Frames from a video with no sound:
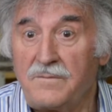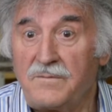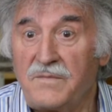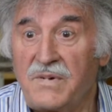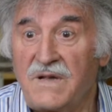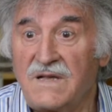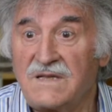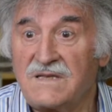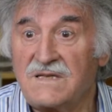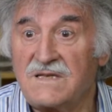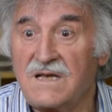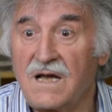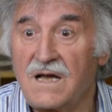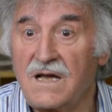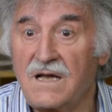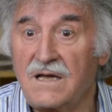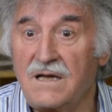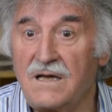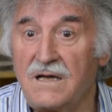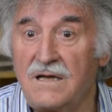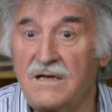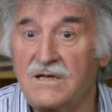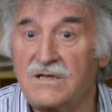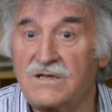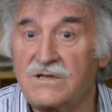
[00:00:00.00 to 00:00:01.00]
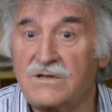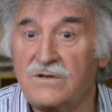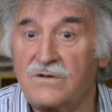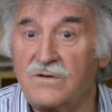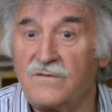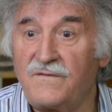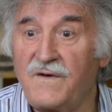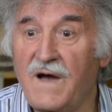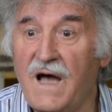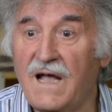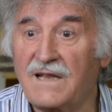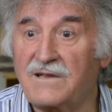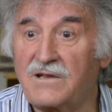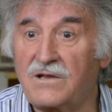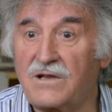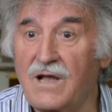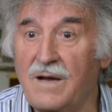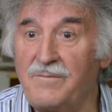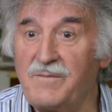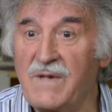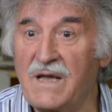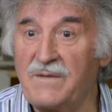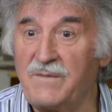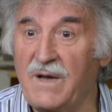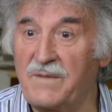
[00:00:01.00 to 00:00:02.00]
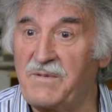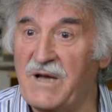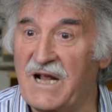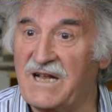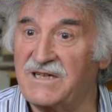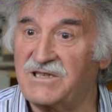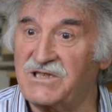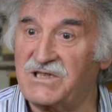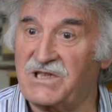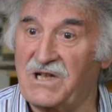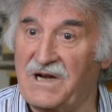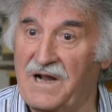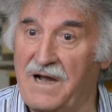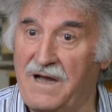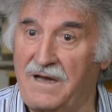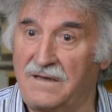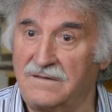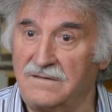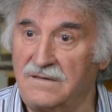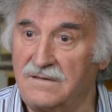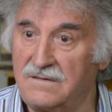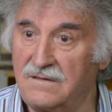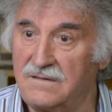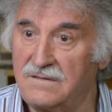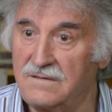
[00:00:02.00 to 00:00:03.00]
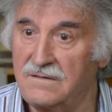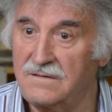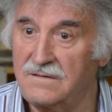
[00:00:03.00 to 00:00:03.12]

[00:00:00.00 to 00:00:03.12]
Pensai, sto fatto a me mi pare strano.